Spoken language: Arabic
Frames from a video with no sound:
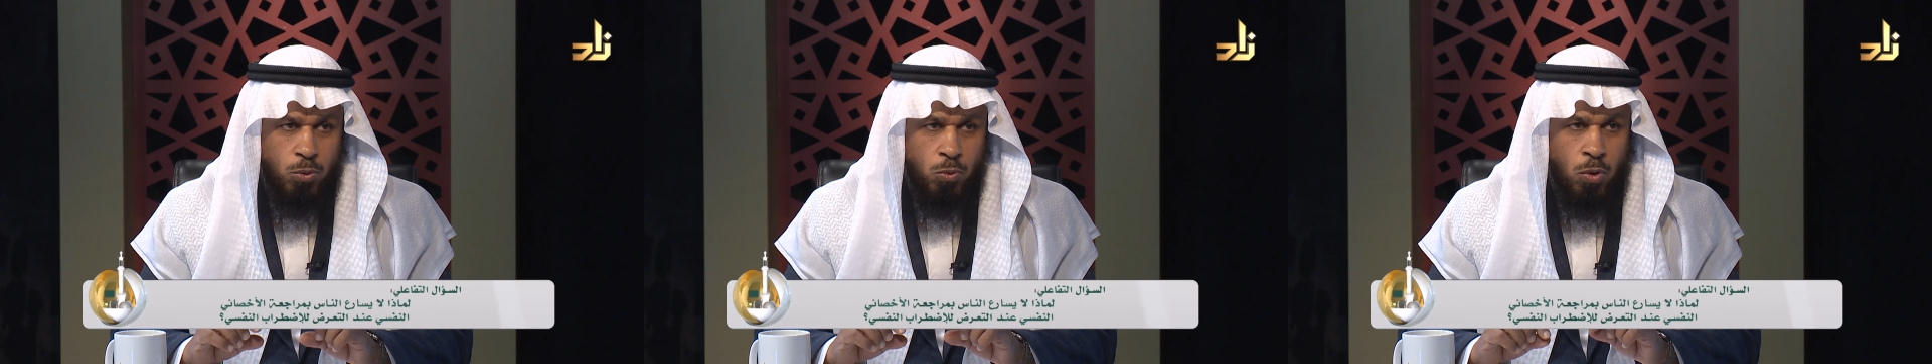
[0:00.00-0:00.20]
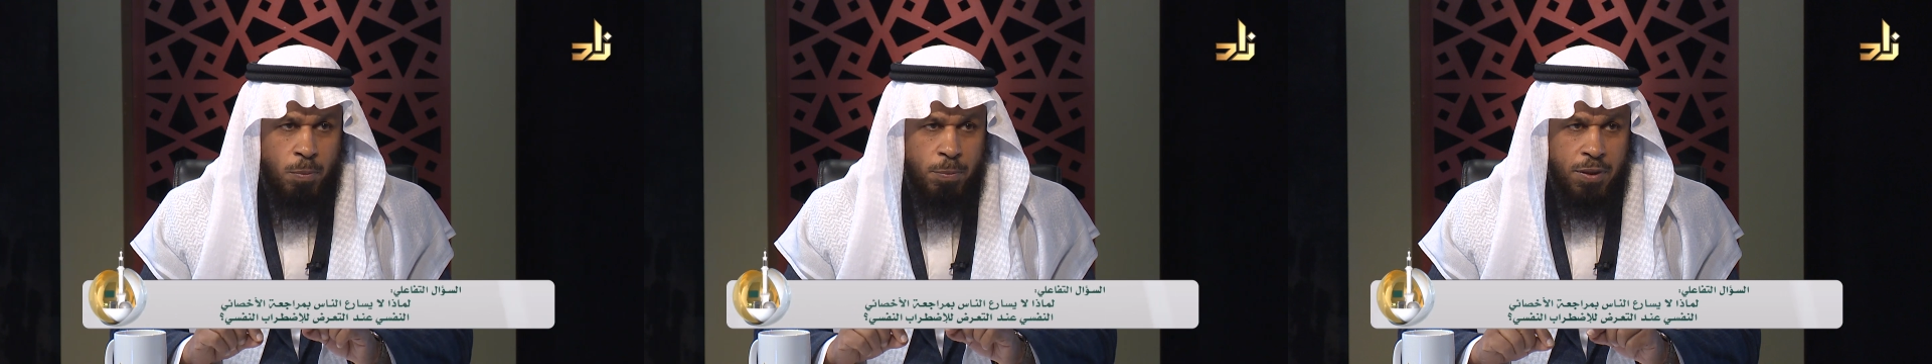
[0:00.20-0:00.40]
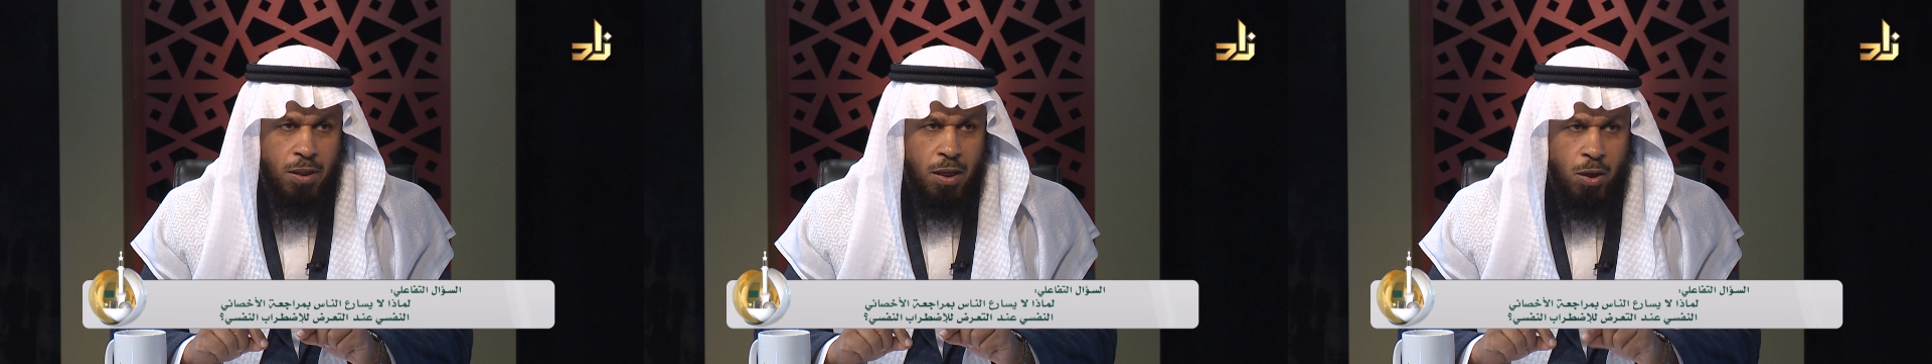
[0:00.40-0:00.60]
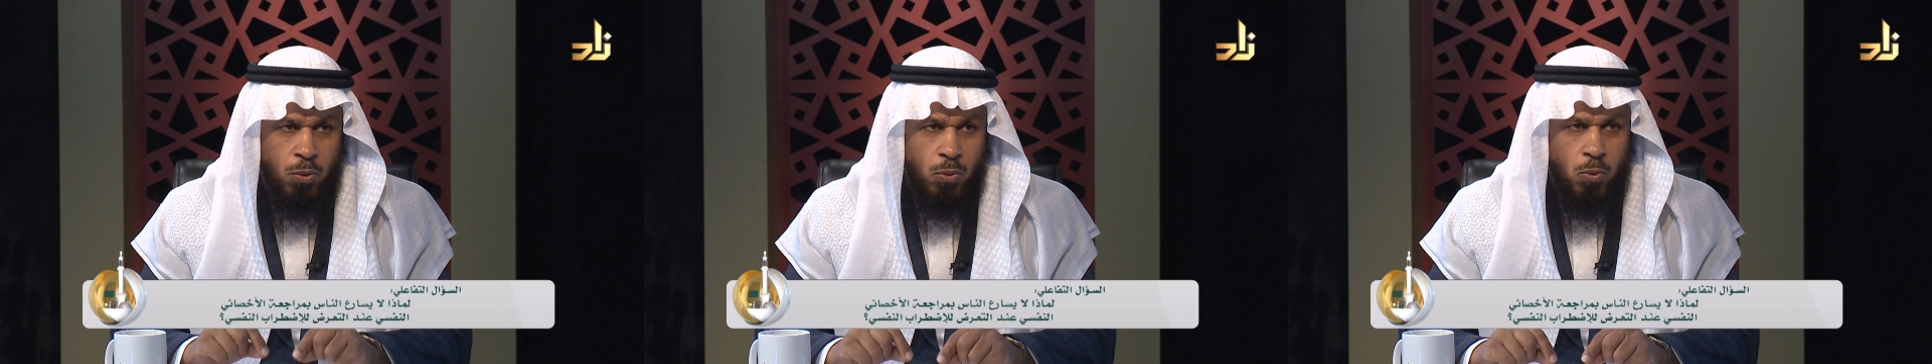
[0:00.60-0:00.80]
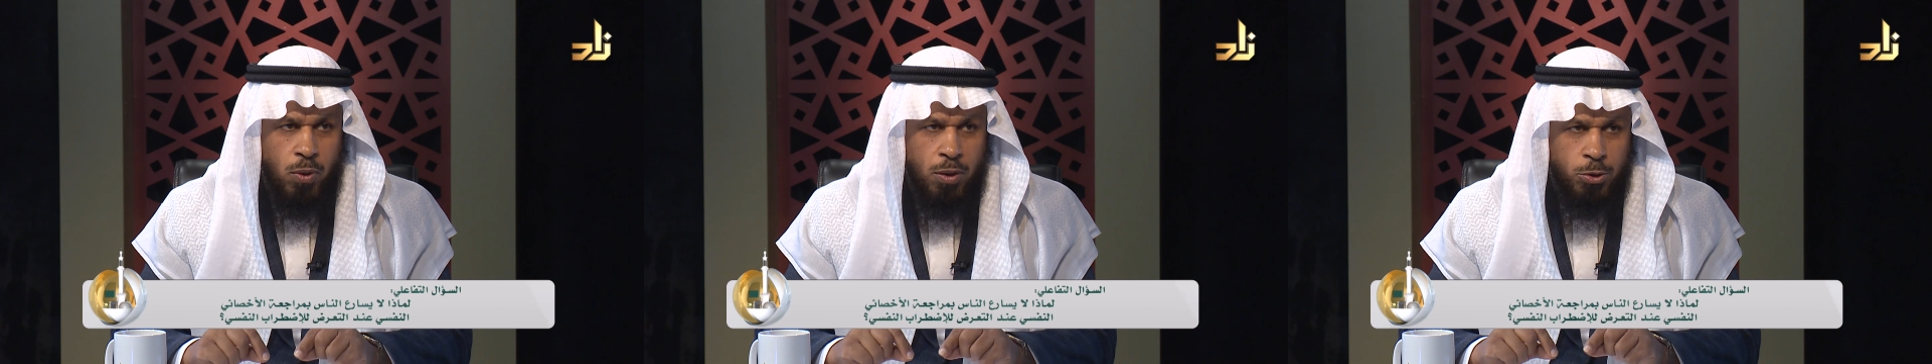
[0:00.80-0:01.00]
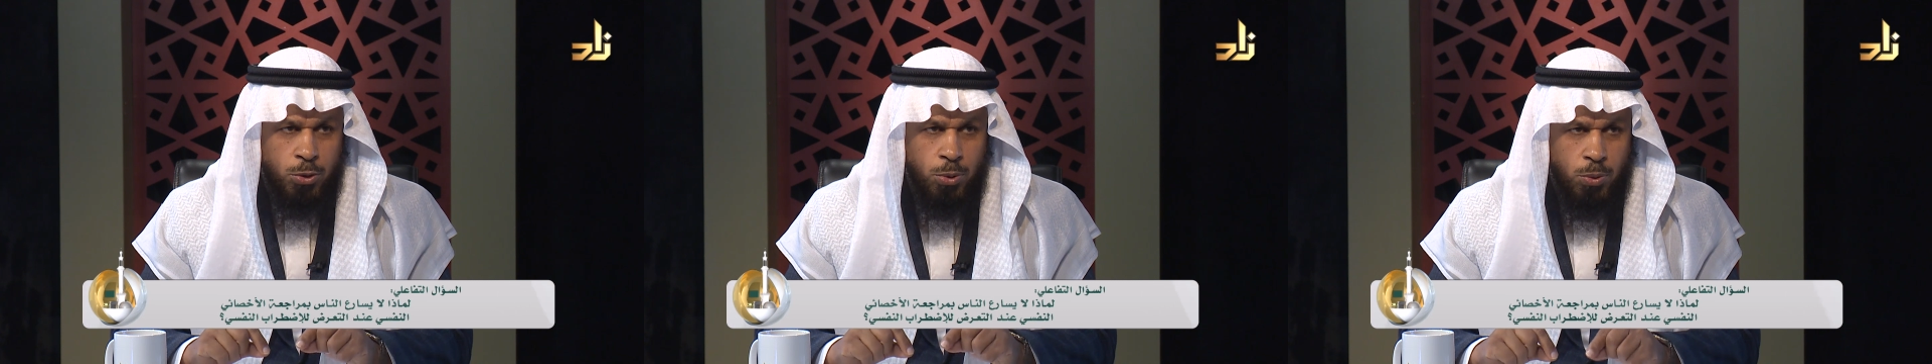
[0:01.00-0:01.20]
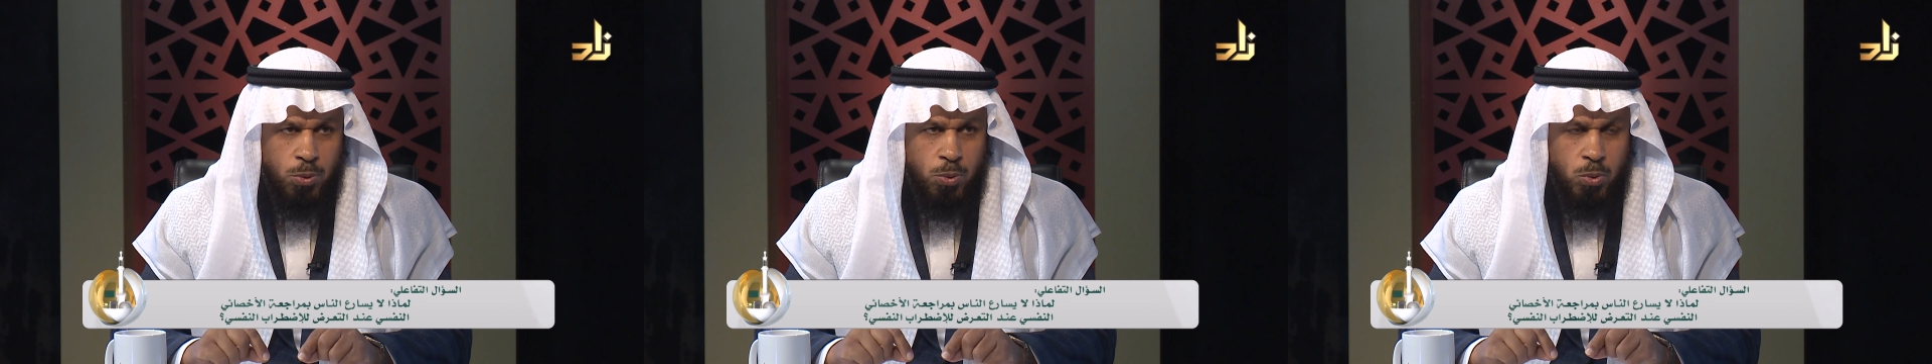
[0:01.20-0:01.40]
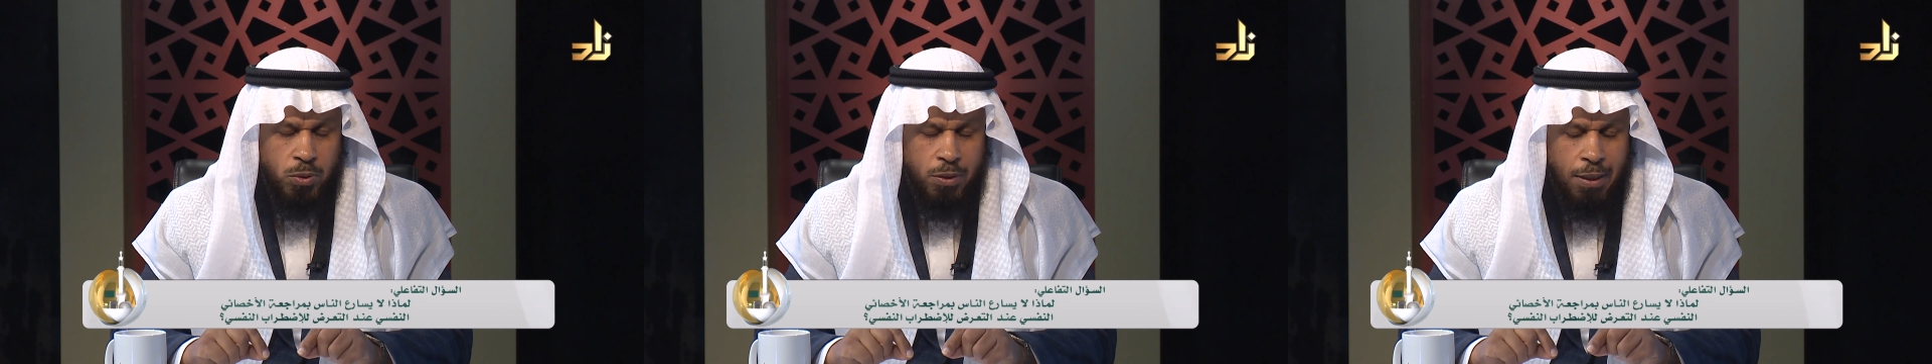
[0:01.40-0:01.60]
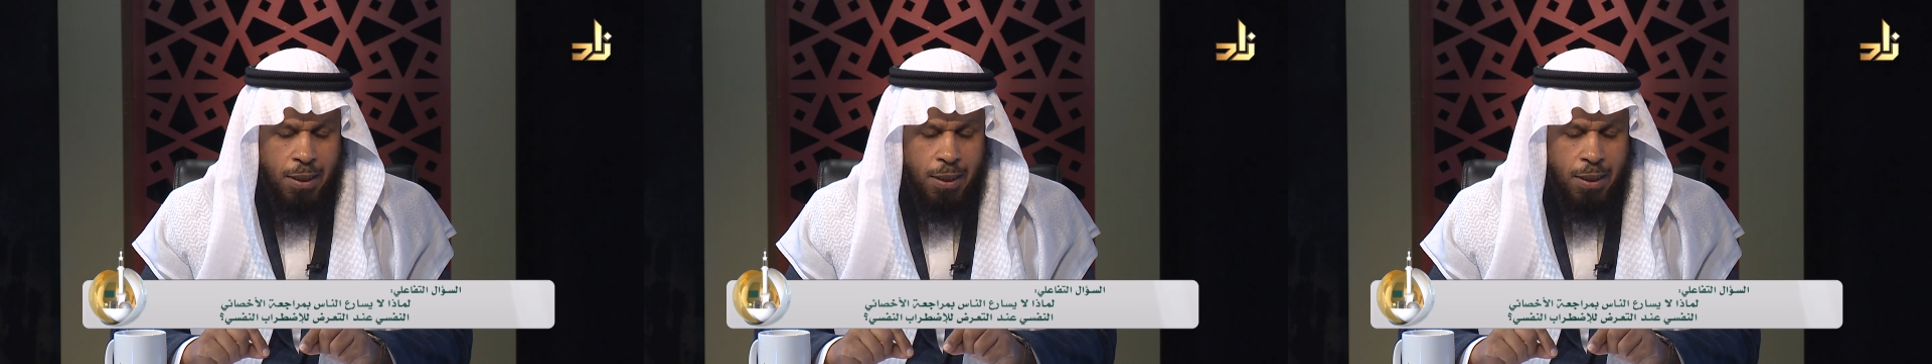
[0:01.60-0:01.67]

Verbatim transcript: ومن أول شروط